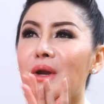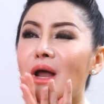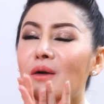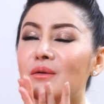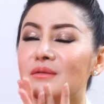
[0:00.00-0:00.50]
กว่า
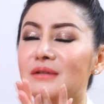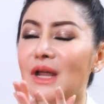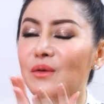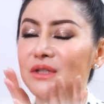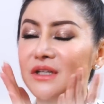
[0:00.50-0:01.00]
เรา
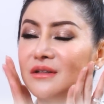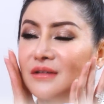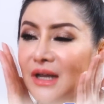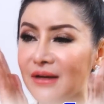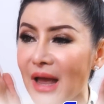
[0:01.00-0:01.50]
เราจะได้ดึ
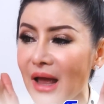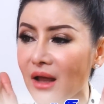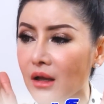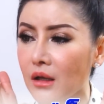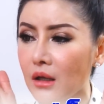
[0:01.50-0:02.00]
งทั้งหน้า
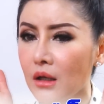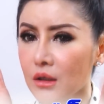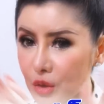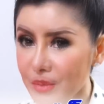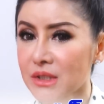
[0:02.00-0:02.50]

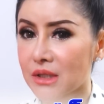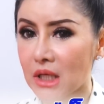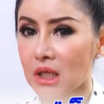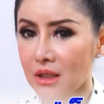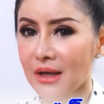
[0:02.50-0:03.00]
ต้องมีส
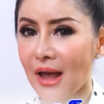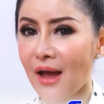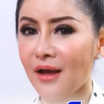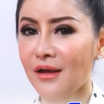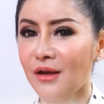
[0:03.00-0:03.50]
ติคิดนะ
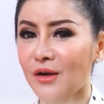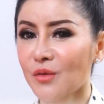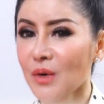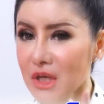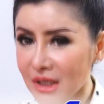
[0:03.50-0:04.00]
คะ
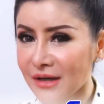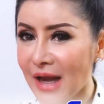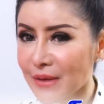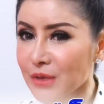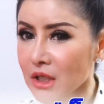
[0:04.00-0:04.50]
ว่าดึงทั้งห
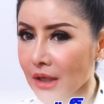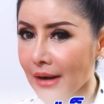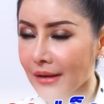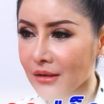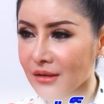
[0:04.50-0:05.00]
น้ามันคืออะ
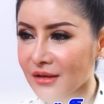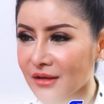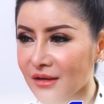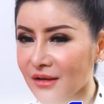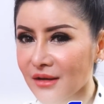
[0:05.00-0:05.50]
ไร
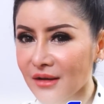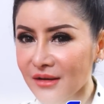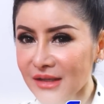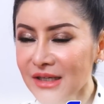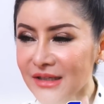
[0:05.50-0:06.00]

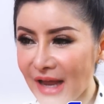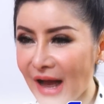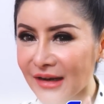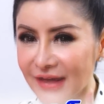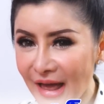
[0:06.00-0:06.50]
ดึง
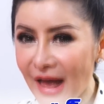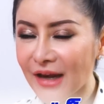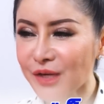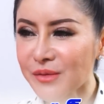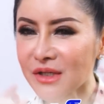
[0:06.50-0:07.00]
ทั้งหน้า
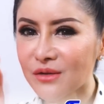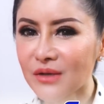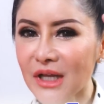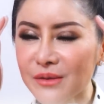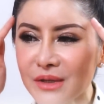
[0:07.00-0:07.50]
เนี่ยมันคือต้
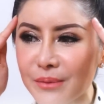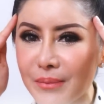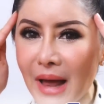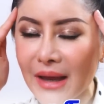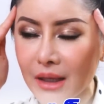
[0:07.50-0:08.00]
องเริ่มแบบ
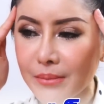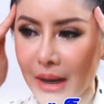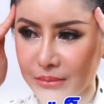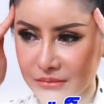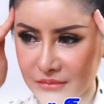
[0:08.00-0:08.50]
ปลายข
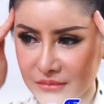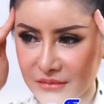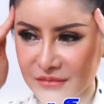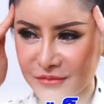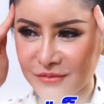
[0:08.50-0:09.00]
มับ
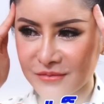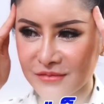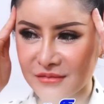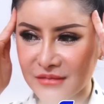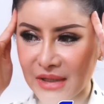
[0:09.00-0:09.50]

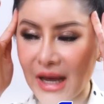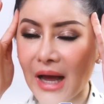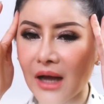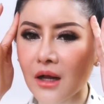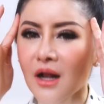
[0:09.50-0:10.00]
นะ
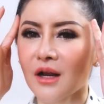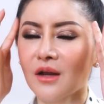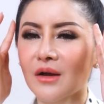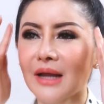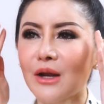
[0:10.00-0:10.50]
คะ
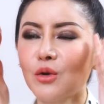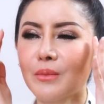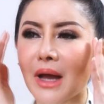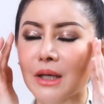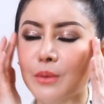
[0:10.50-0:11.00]
แล้วก็ไล่ลง
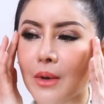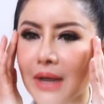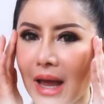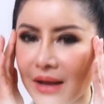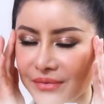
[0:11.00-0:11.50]
มาที่บริเว
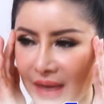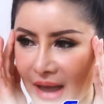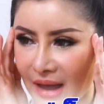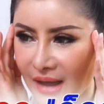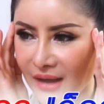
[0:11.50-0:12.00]
ณหาง
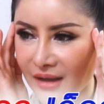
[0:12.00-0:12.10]
ตา